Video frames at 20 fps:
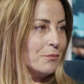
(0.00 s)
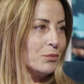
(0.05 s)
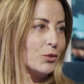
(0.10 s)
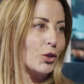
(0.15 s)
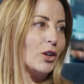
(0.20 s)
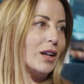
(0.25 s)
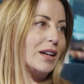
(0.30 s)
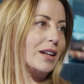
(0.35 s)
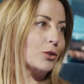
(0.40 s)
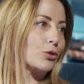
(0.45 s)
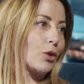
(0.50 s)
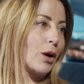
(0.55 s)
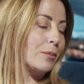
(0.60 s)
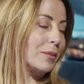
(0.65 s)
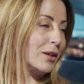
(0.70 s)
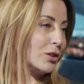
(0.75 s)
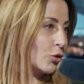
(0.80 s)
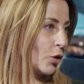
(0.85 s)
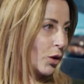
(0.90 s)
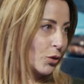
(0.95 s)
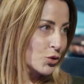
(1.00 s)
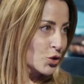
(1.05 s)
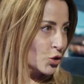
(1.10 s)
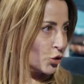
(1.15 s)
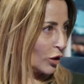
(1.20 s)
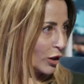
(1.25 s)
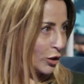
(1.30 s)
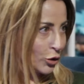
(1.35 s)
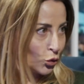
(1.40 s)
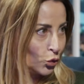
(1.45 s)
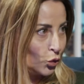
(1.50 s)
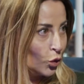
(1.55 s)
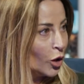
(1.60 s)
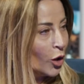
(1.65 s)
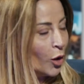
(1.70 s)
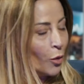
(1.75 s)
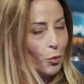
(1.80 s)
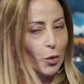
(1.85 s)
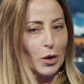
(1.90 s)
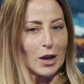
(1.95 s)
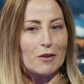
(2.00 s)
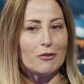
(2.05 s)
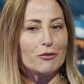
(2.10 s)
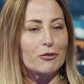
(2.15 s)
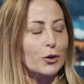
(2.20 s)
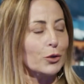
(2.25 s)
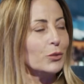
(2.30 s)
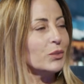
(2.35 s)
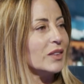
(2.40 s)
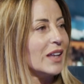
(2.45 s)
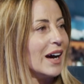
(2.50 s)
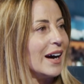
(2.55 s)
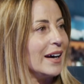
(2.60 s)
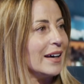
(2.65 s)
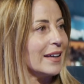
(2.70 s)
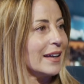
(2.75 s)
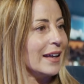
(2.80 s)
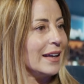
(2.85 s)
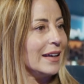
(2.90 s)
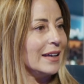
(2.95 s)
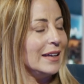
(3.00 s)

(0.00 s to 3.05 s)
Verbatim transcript: Non è naturalmente una questione che tu puoi affrontare